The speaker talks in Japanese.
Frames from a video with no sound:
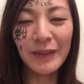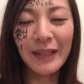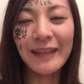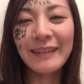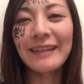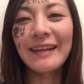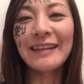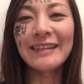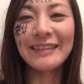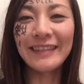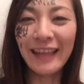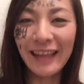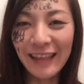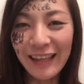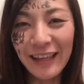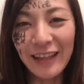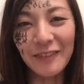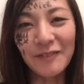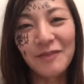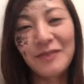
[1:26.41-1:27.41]
皆さんぜ
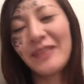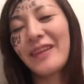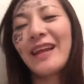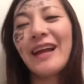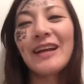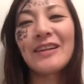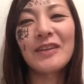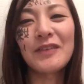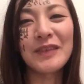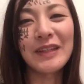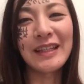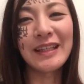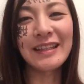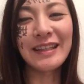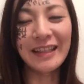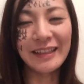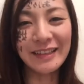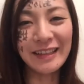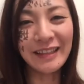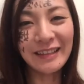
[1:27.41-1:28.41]
ひ遊びに
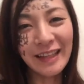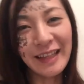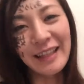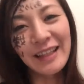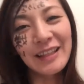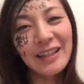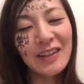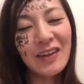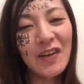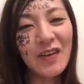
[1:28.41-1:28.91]
来てください。